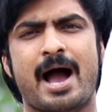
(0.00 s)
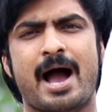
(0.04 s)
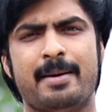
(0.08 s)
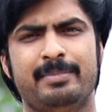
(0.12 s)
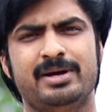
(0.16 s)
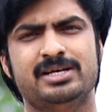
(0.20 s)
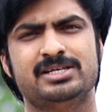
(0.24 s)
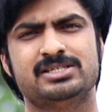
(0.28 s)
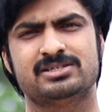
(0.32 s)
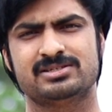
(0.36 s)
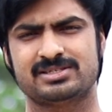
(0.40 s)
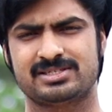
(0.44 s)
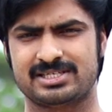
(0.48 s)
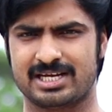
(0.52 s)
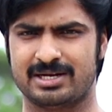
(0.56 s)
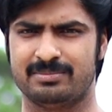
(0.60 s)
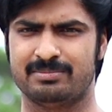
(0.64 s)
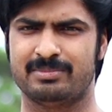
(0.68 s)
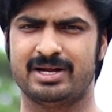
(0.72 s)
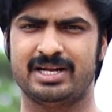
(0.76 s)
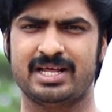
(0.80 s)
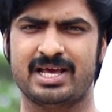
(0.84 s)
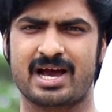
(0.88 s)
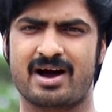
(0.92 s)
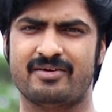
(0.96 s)
అమెజాన్ సెండ్
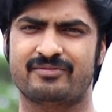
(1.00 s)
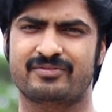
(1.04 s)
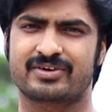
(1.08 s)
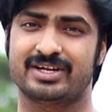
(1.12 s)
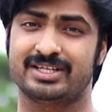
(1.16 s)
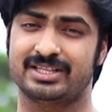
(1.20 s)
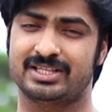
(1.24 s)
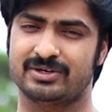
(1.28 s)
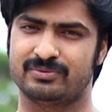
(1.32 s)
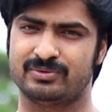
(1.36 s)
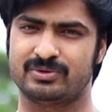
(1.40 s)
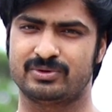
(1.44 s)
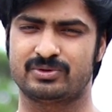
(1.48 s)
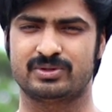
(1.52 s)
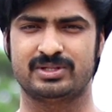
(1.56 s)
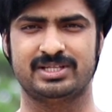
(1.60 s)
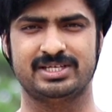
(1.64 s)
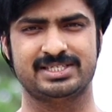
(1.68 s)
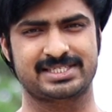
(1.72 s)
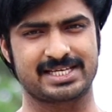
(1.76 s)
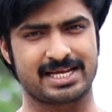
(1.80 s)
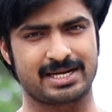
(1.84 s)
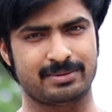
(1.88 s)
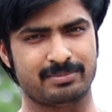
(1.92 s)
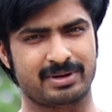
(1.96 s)
మనీ ఆఫర్ అయితే ఉంటుంది
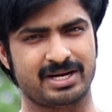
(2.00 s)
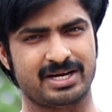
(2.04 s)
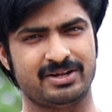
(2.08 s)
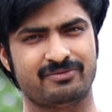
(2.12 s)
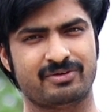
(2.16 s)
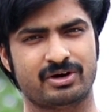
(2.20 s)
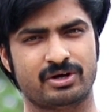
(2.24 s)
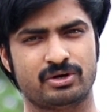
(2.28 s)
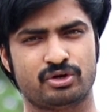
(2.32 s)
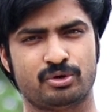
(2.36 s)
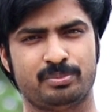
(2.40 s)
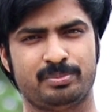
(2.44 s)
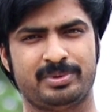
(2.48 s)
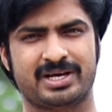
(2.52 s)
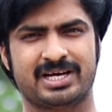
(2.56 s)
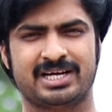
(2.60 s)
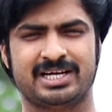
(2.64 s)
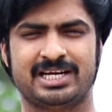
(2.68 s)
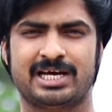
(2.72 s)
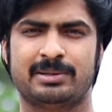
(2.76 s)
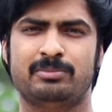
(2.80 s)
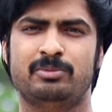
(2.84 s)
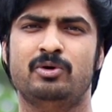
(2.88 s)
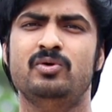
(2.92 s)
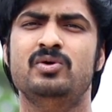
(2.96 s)
సెండ్ మనీ వన్ రూపీ
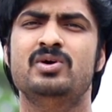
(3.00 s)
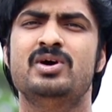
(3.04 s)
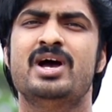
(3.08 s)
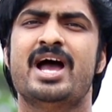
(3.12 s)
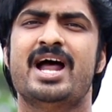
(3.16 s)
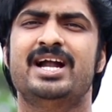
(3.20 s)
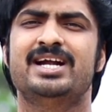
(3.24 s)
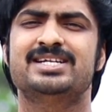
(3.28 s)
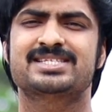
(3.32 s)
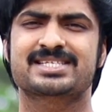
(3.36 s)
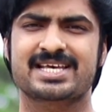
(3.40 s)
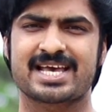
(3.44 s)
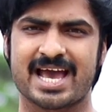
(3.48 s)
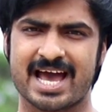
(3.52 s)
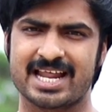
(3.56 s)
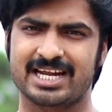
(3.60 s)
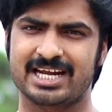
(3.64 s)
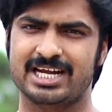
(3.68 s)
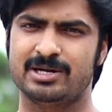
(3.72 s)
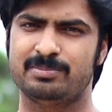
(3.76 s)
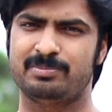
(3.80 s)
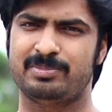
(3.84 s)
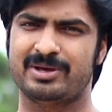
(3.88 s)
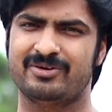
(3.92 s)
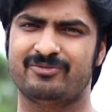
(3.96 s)
కంటే అబో అండ్ స్కాన్
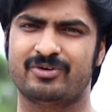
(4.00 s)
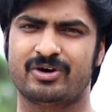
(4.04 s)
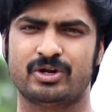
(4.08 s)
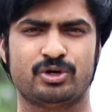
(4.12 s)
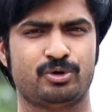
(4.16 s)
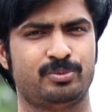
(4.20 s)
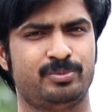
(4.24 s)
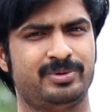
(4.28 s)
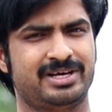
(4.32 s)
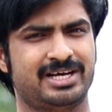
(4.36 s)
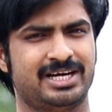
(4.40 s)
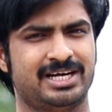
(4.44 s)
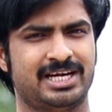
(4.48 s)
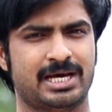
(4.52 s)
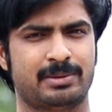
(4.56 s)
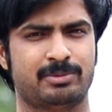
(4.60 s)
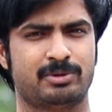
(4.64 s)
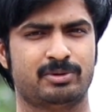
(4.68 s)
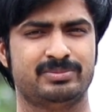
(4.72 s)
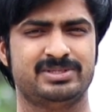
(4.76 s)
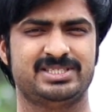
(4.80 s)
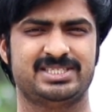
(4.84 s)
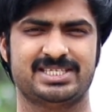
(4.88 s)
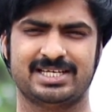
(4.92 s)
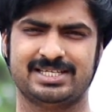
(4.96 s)
అండ్ పే వన్ రూపీ కంటే
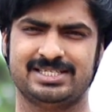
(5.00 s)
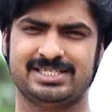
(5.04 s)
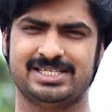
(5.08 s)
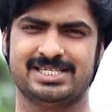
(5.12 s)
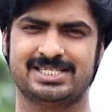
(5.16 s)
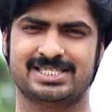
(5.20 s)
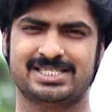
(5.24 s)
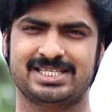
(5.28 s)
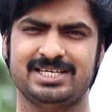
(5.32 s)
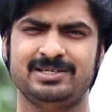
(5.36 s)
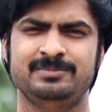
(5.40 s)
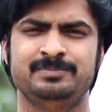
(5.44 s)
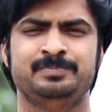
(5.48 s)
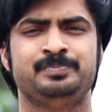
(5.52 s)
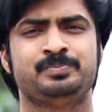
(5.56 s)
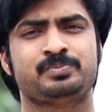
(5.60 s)
అబో మీరు సెండ్ చేస్తే